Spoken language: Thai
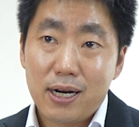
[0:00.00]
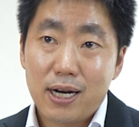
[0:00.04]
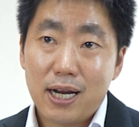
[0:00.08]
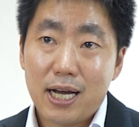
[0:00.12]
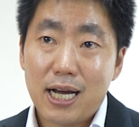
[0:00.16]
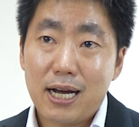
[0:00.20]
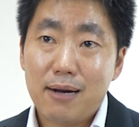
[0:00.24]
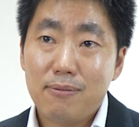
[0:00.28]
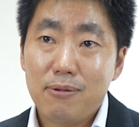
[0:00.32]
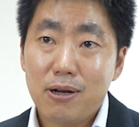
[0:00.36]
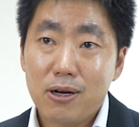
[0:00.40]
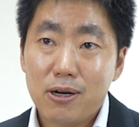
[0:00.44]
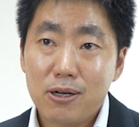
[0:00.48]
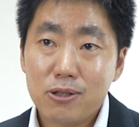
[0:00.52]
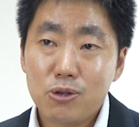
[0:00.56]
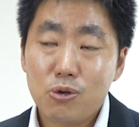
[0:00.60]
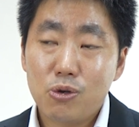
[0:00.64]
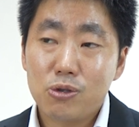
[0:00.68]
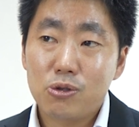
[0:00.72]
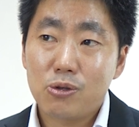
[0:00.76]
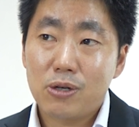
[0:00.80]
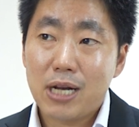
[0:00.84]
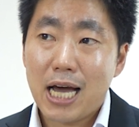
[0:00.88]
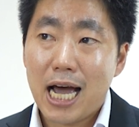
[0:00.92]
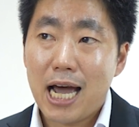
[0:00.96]
นะครับแล้วก็
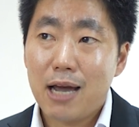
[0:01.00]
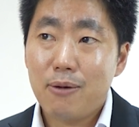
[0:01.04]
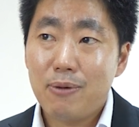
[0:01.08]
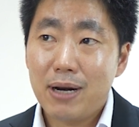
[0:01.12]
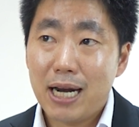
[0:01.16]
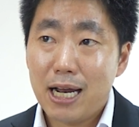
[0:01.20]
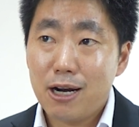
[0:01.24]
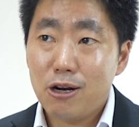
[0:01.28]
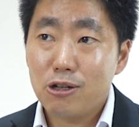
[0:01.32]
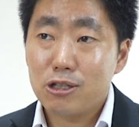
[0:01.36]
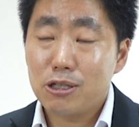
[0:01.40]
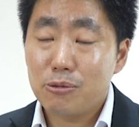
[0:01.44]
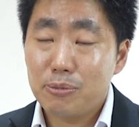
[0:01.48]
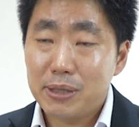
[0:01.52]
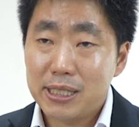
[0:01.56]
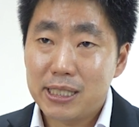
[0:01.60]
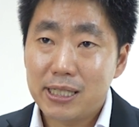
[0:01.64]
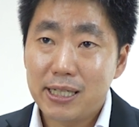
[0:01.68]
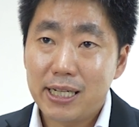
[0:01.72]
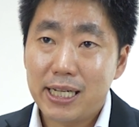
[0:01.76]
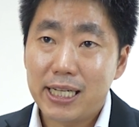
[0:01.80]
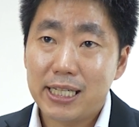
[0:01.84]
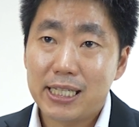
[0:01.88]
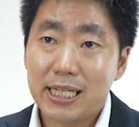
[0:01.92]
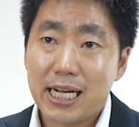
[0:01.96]
ตัวสุดท้ายเวลาเราจะไป
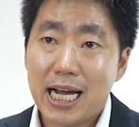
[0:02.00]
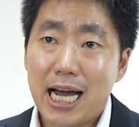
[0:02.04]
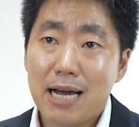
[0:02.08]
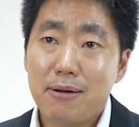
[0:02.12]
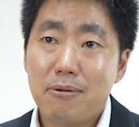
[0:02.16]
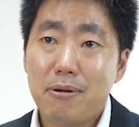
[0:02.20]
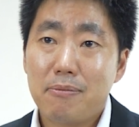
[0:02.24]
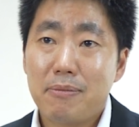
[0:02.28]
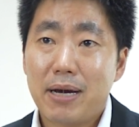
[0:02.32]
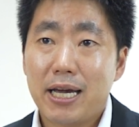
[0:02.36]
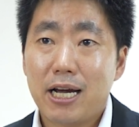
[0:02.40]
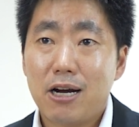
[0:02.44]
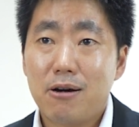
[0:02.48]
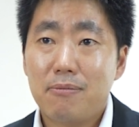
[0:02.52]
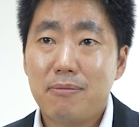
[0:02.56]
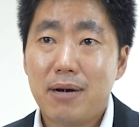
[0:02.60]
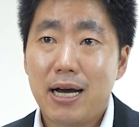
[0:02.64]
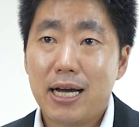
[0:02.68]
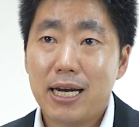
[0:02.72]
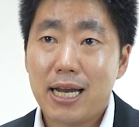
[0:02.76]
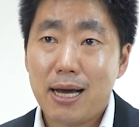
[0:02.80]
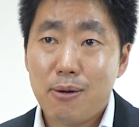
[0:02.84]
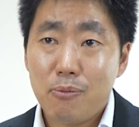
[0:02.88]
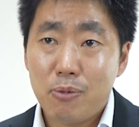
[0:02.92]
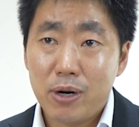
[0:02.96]
ซื้อกิจการใหม่ๆเข้า
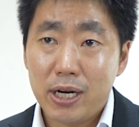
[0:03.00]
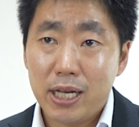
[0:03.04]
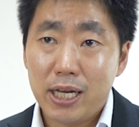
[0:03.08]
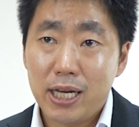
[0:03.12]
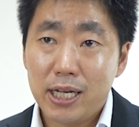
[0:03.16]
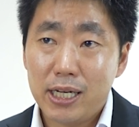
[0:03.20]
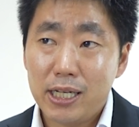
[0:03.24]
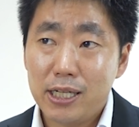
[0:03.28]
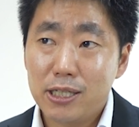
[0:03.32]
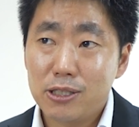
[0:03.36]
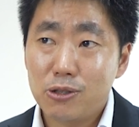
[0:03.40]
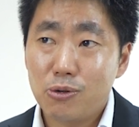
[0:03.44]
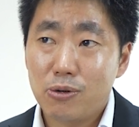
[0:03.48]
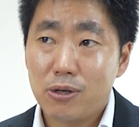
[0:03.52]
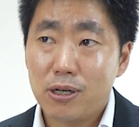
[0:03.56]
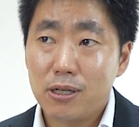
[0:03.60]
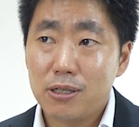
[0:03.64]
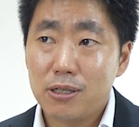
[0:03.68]
มา ทำวันนี้ให้ดีที่สุด